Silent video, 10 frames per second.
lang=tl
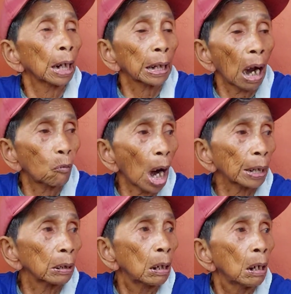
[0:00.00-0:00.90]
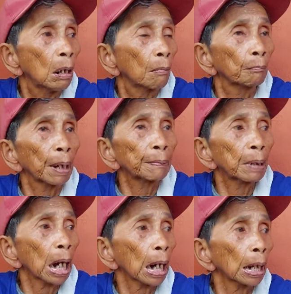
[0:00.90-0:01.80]
Dalawan. O, oh, ba't di ka
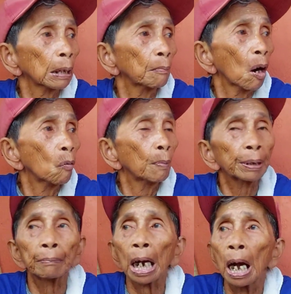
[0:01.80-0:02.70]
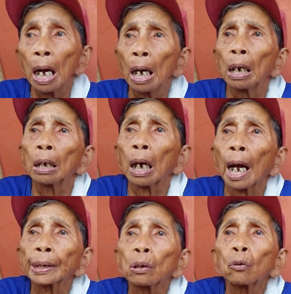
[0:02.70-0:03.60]
sumama doon? May mga kalabaw, may mga...
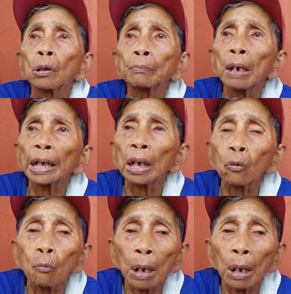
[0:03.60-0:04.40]
Ayaw ko, ayaw ko.